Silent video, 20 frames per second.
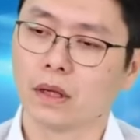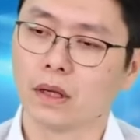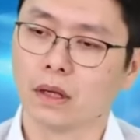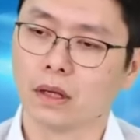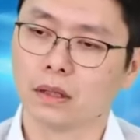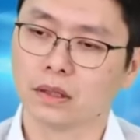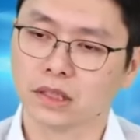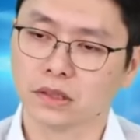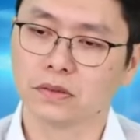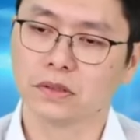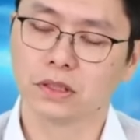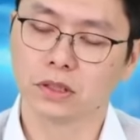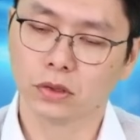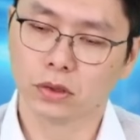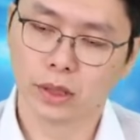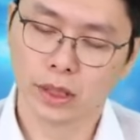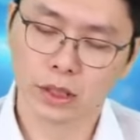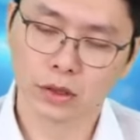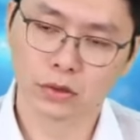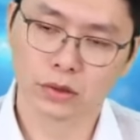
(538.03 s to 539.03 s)
啊服器
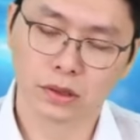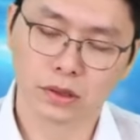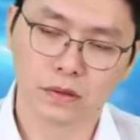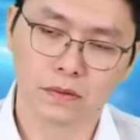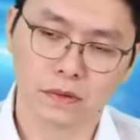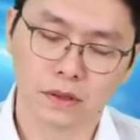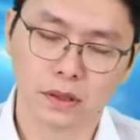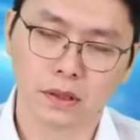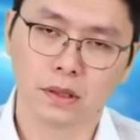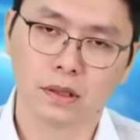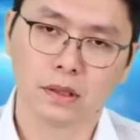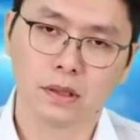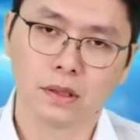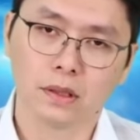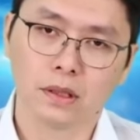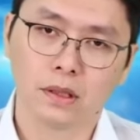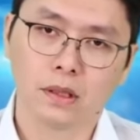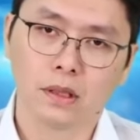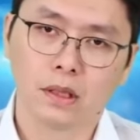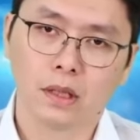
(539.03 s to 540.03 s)
用的 Edge server，
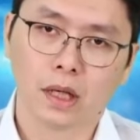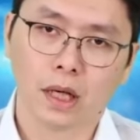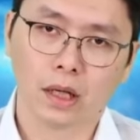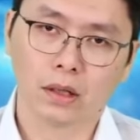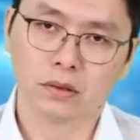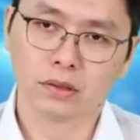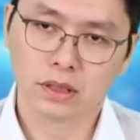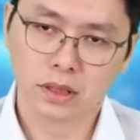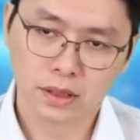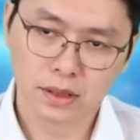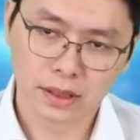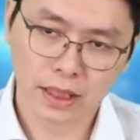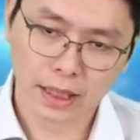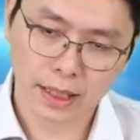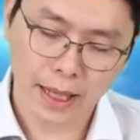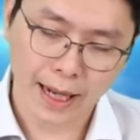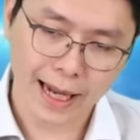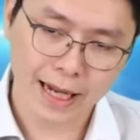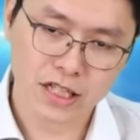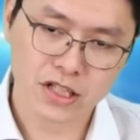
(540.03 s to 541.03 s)
还有车载
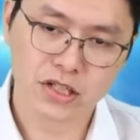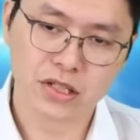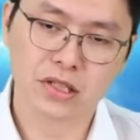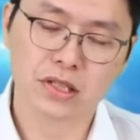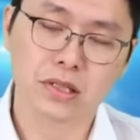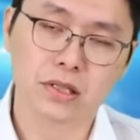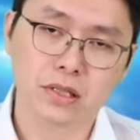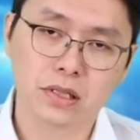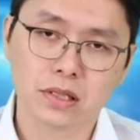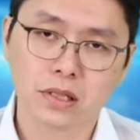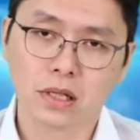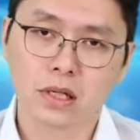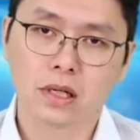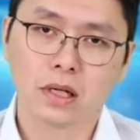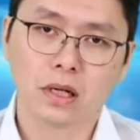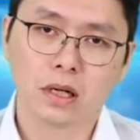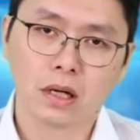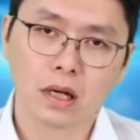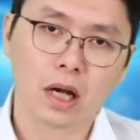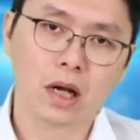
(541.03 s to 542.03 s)
的 IC，
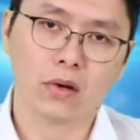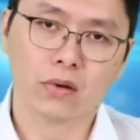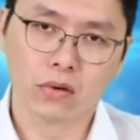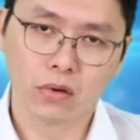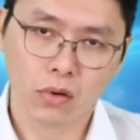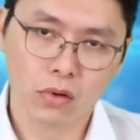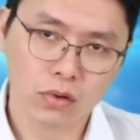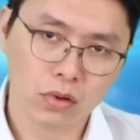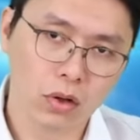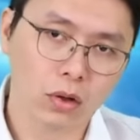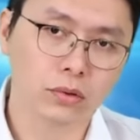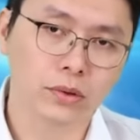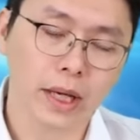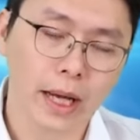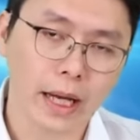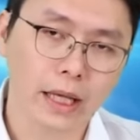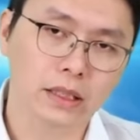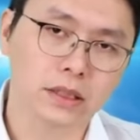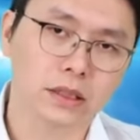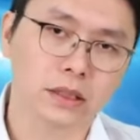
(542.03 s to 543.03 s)
还有工控的
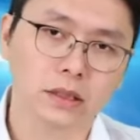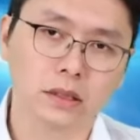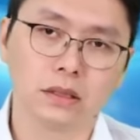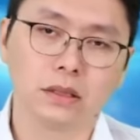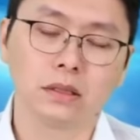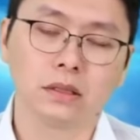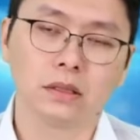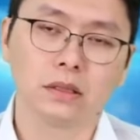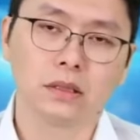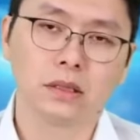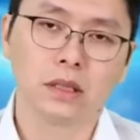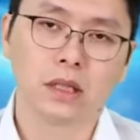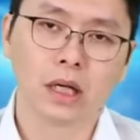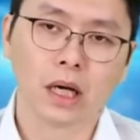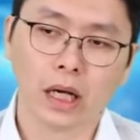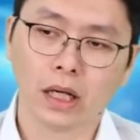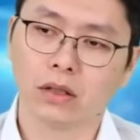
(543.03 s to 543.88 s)
IC，还